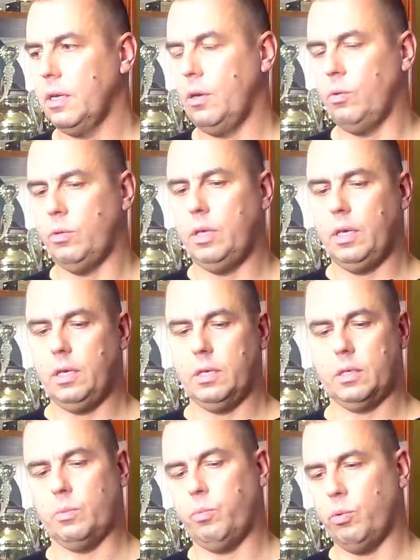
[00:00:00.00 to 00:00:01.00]
людей,
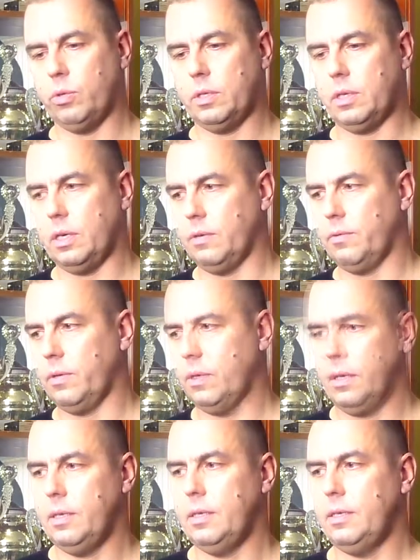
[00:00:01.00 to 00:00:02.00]
спонсоров
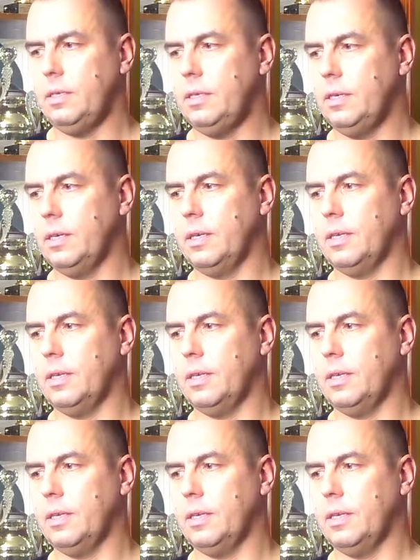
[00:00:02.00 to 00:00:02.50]
и